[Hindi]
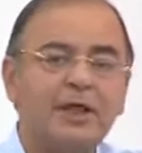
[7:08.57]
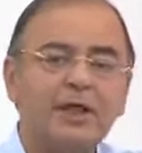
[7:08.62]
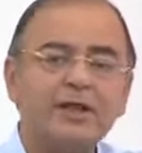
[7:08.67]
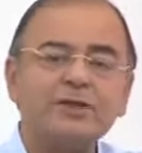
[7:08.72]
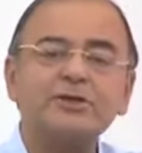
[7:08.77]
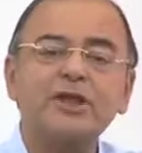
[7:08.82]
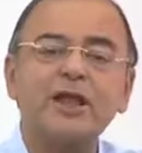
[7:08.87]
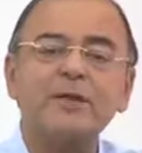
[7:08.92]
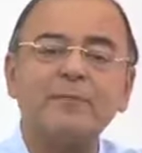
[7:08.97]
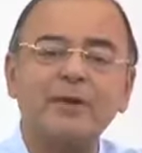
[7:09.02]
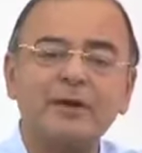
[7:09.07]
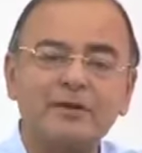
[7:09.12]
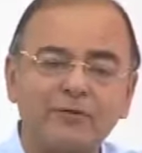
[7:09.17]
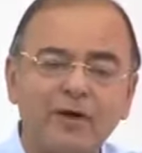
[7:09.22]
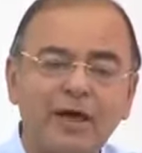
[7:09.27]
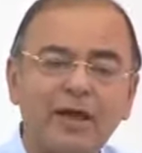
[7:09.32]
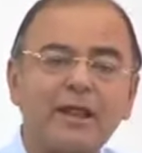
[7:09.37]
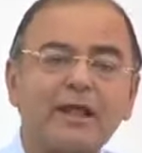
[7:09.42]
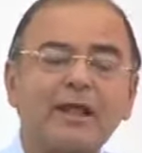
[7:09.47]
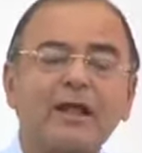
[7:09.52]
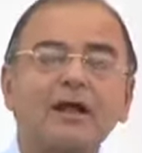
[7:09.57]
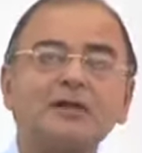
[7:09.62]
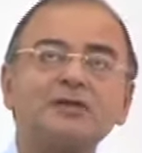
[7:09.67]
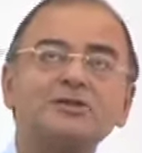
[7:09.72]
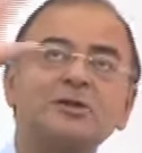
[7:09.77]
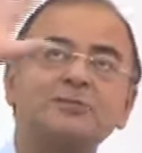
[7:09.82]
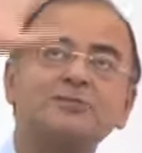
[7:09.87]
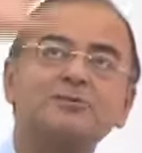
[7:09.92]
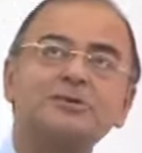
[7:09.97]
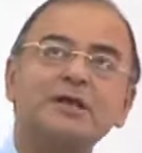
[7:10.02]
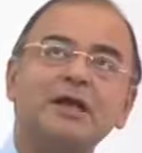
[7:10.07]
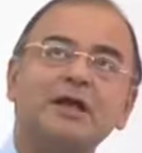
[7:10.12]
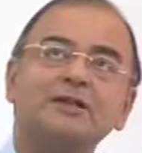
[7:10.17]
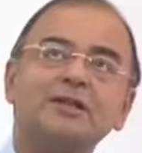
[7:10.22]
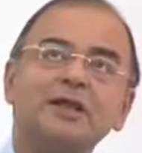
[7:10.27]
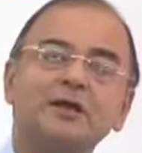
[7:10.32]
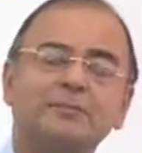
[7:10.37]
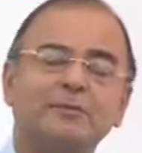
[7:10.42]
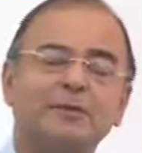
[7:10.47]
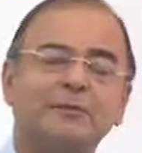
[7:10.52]
देश के बंटवारे का सबसे
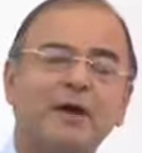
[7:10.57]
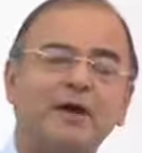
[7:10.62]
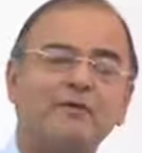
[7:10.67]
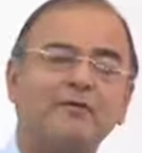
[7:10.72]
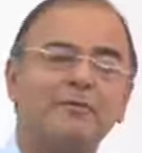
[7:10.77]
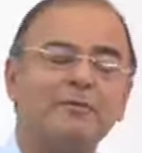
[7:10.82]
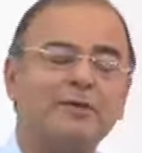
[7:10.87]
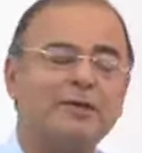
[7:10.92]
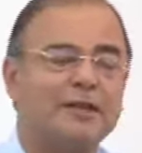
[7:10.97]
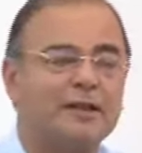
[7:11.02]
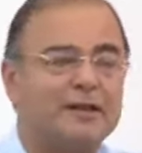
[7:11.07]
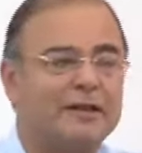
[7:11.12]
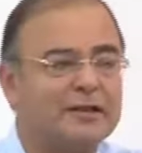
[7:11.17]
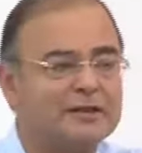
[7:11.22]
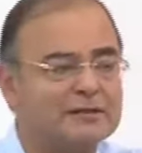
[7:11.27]
अधिक प्रभाव हमें